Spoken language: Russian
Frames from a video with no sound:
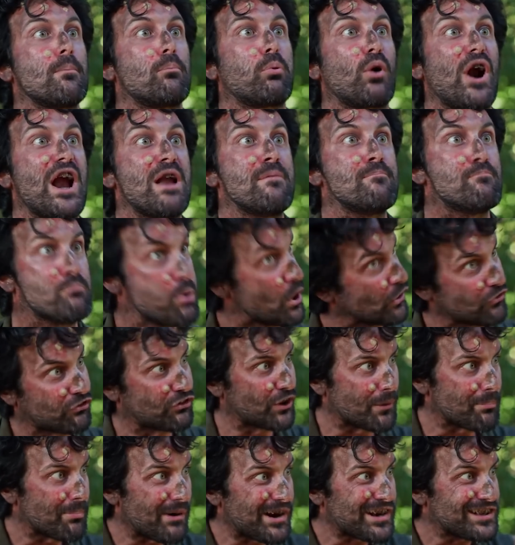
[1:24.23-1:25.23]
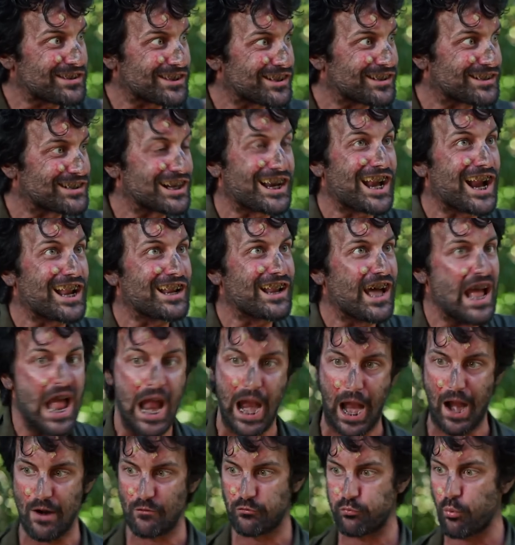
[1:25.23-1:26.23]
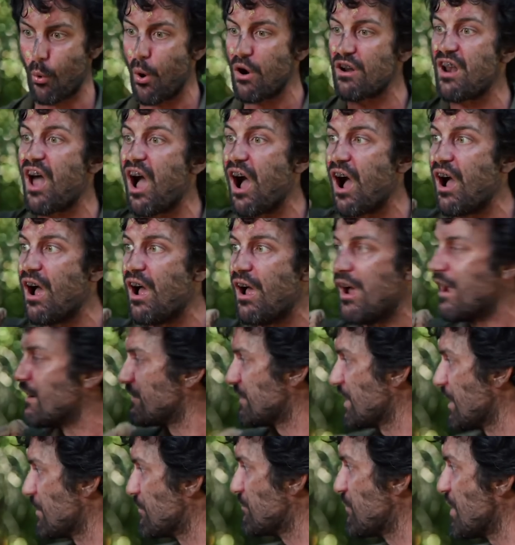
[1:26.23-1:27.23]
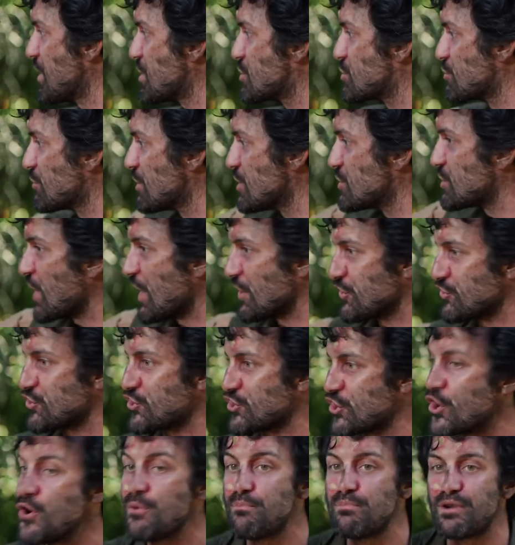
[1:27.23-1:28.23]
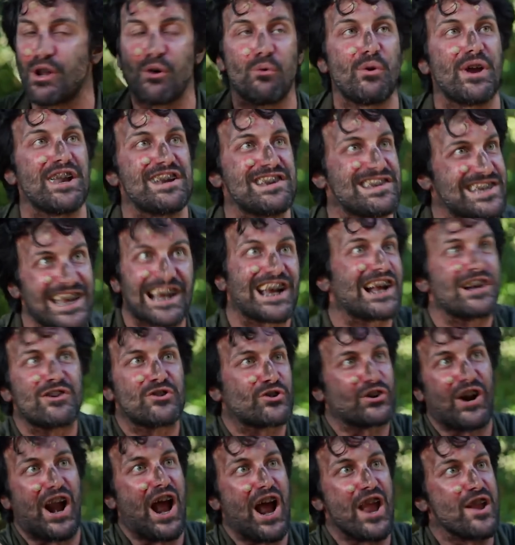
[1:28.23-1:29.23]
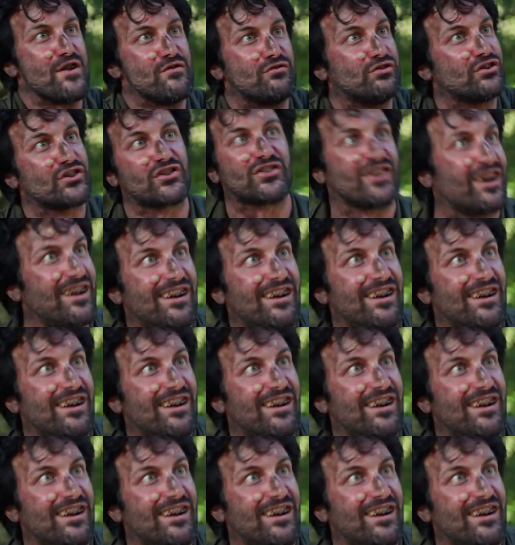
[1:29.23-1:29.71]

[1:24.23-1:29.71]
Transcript: Мозг собирает картинку из разрозненных кусочков, и вуаля! Путешественники думают, что мы копаем могилы.